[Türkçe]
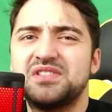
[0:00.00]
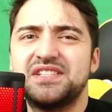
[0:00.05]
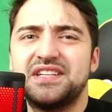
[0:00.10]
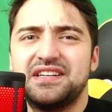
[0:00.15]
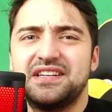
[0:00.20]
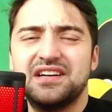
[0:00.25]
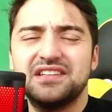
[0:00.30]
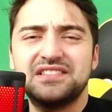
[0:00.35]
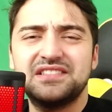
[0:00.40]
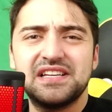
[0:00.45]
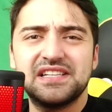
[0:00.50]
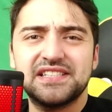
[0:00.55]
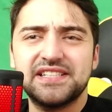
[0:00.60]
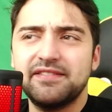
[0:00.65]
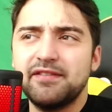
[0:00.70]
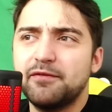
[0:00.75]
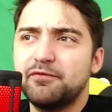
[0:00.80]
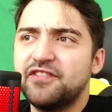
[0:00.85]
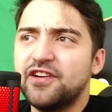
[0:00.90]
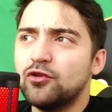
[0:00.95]
Zeliha
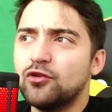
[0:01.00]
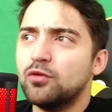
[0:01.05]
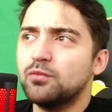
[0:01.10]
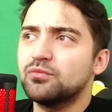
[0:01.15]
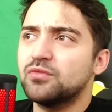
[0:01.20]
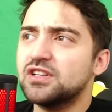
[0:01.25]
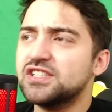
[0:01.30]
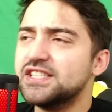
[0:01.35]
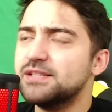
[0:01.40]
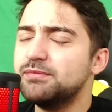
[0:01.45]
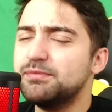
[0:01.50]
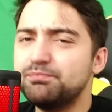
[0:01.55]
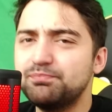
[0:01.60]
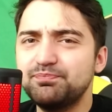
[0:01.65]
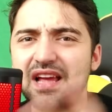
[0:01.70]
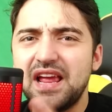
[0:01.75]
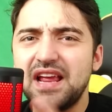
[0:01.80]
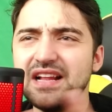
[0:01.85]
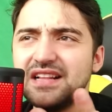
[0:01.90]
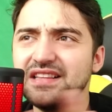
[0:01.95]
teyze ve Venom nasıl bir
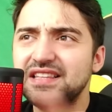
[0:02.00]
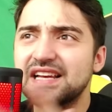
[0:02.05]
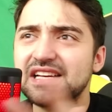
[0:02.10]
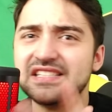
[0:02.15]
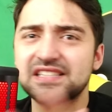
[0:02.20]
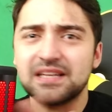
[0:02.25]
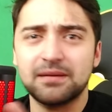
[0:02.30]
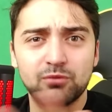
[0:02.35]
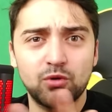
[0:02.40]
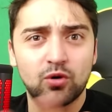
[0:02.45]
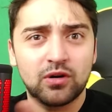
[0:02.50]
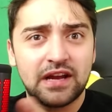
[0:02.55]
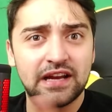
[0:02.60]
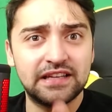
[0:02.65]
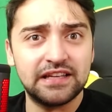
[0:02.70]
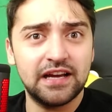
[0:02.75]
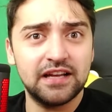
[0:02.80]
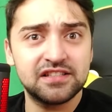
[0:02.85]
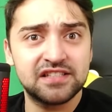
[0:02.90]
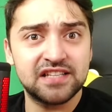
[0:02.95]
enteresan bir
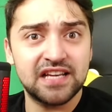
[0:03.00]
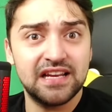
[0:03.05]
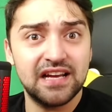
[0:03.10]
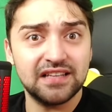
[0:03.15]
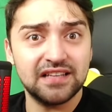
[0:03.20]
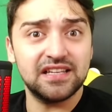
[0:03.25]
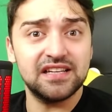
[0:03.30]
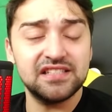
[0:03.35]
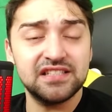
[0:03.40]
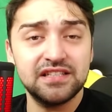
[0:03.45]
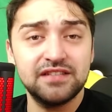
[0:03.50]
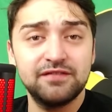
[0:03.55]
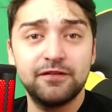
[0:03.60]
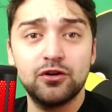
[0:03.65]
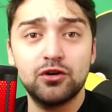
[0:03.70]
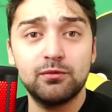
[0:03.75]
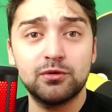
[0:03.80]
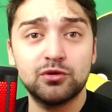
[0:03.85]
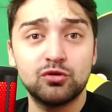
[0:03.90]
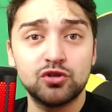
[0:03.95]
olay ya. Zeliha teyzenin
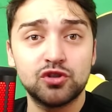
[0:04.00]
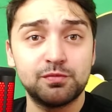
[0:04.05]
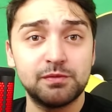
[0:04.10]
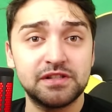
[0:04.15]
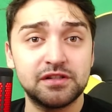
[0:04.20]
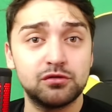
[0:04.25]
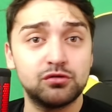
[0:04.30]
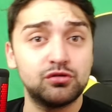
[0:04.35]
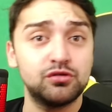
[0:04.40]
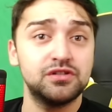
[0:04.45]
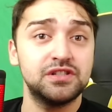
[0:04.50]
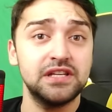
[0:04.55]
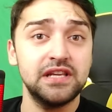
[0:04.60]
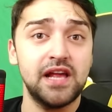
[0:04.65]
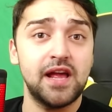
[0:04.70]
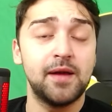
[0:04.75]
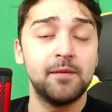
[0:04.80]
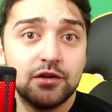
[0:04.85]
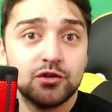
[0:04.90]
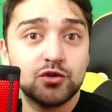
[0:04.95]
Venom'a dönüşmesi
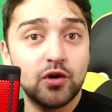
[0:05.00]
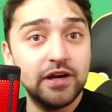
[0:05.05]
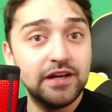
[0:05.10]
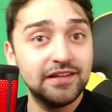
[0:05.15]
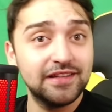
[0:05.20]
düşünsene. Çok